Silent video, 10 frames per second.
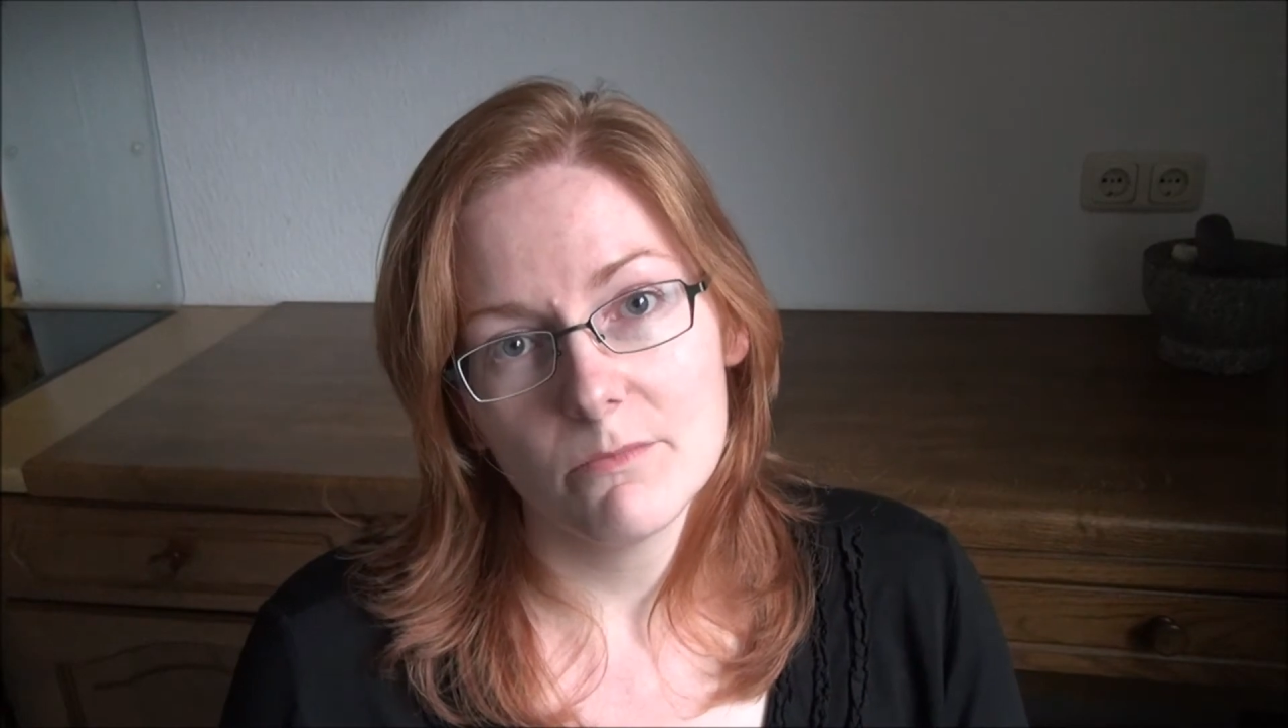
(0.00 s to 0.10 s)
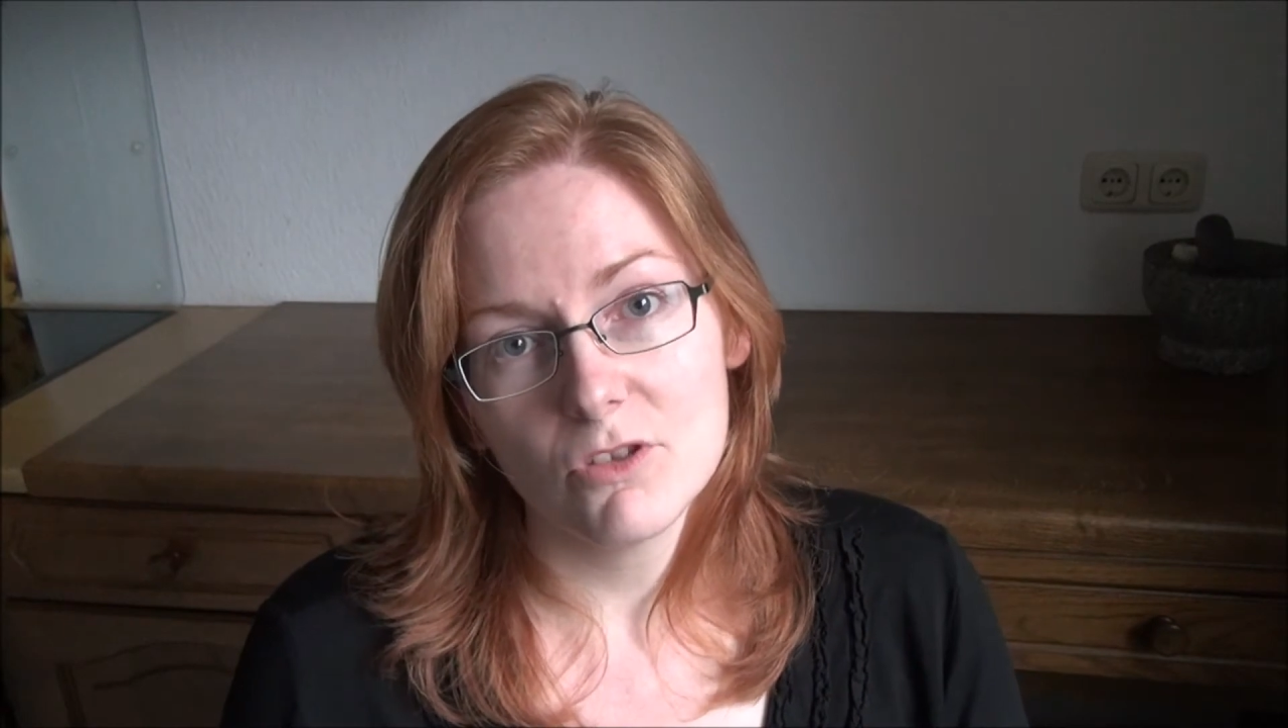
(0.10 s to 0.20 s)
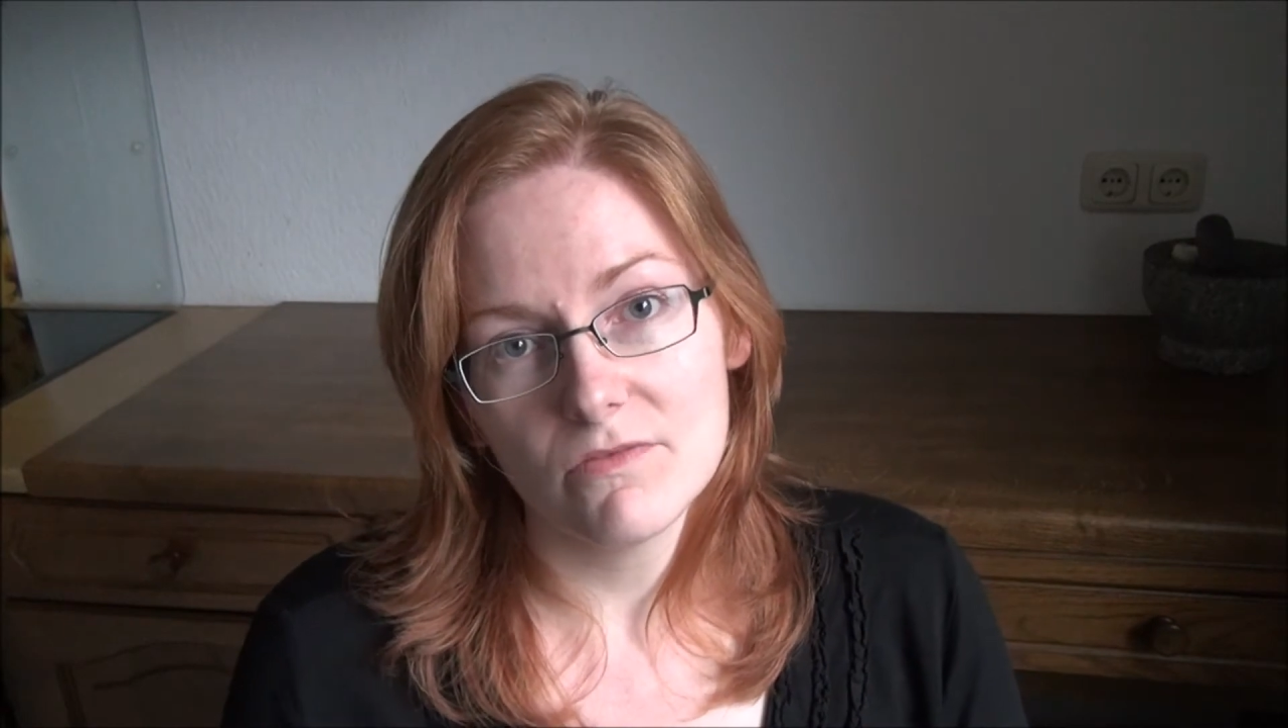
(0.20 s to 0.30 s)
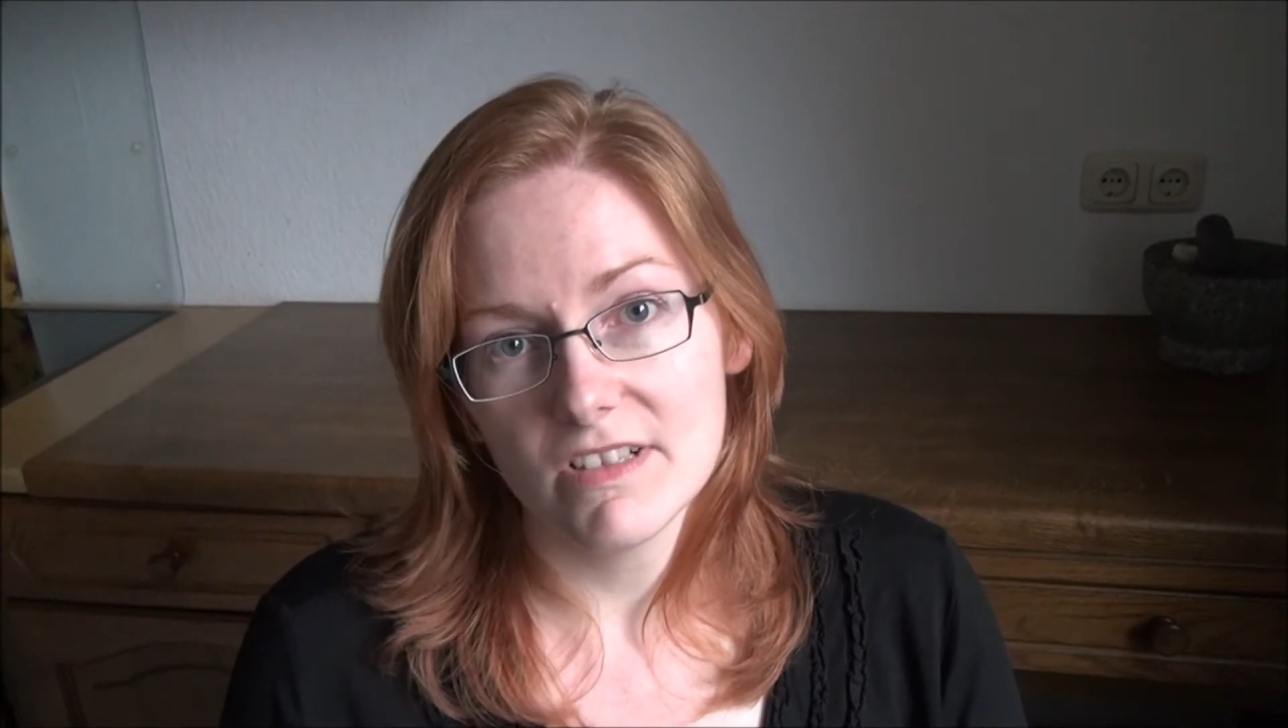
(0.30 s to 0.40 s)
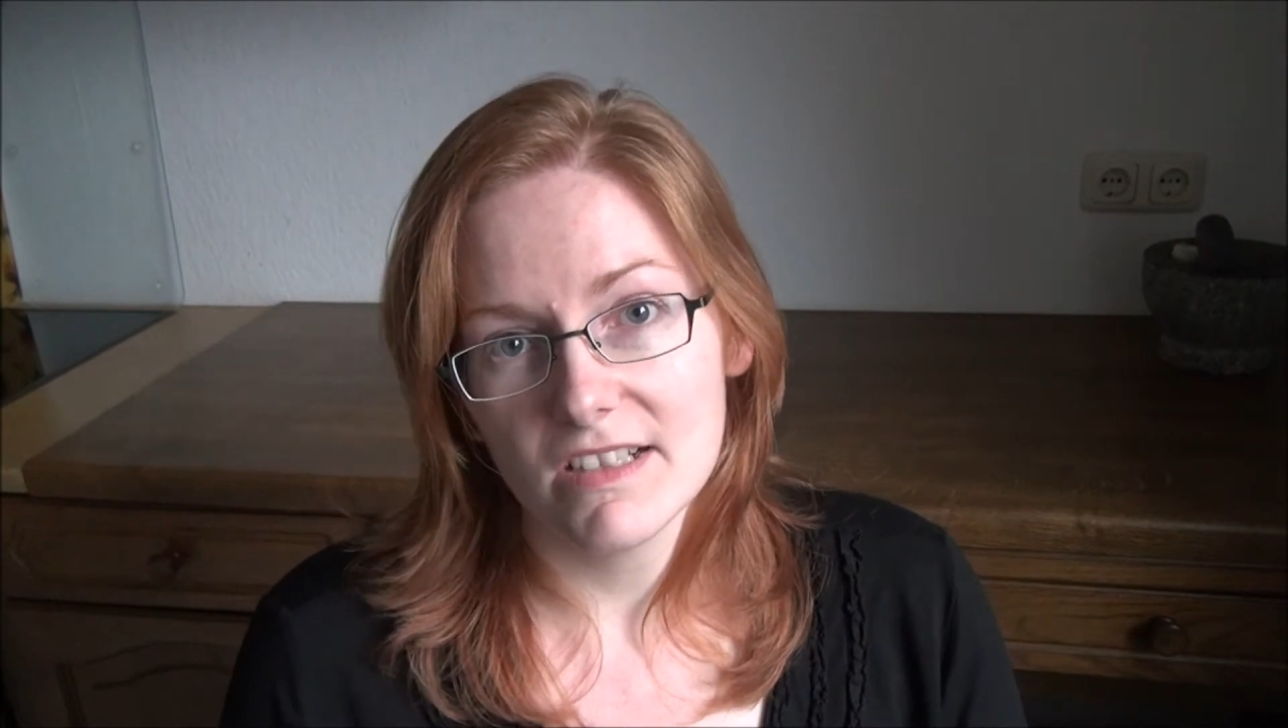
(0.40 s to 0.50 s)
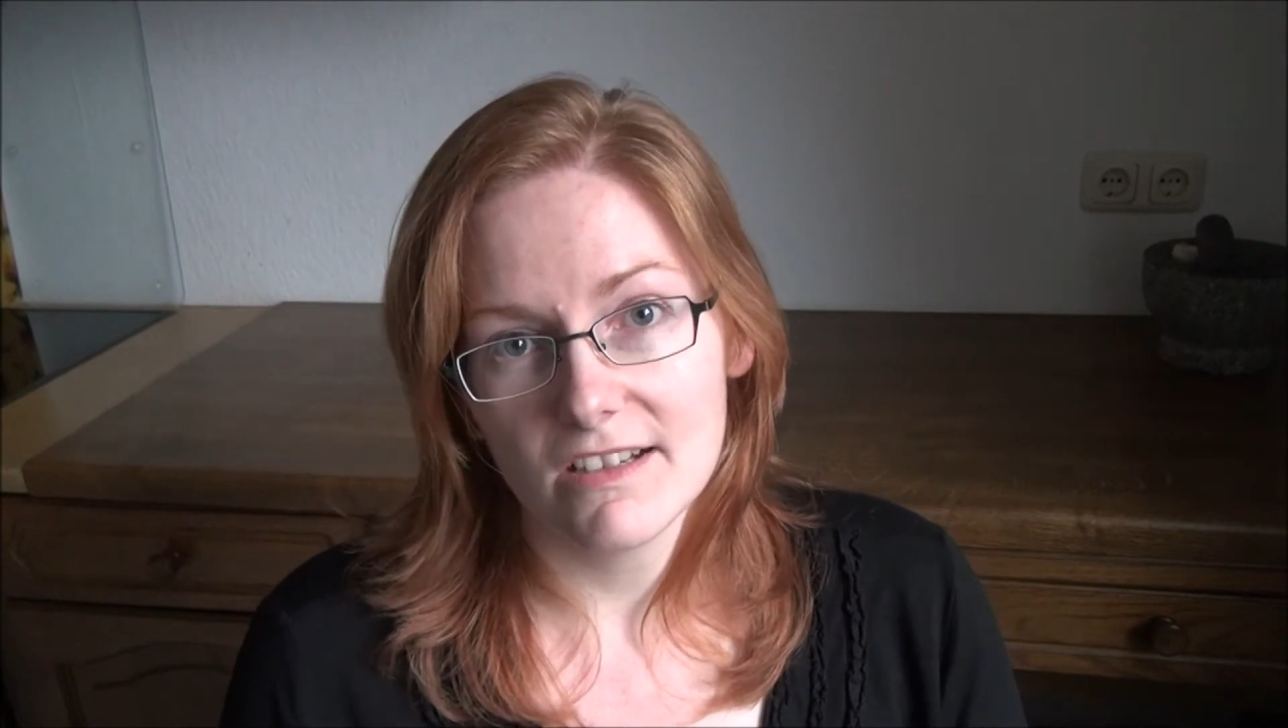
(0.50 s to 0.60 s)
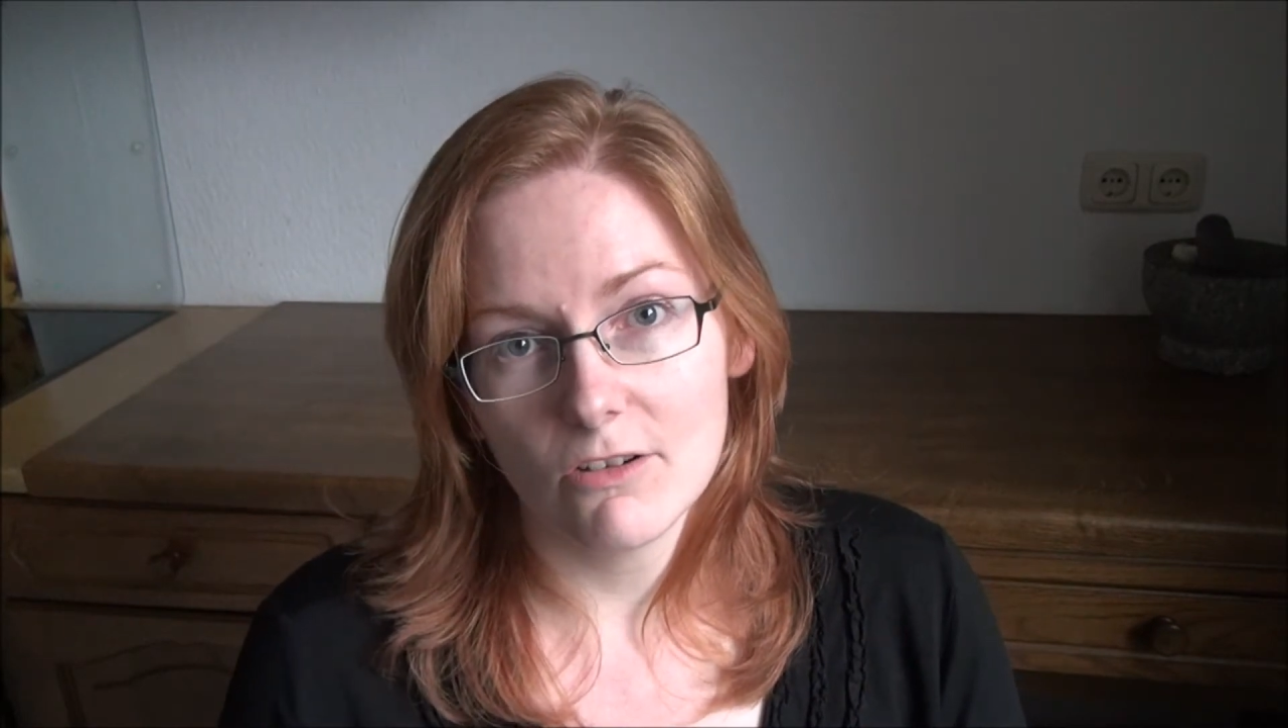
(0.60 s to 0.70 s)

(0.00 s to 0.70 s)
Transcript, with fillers: dann müssen wir die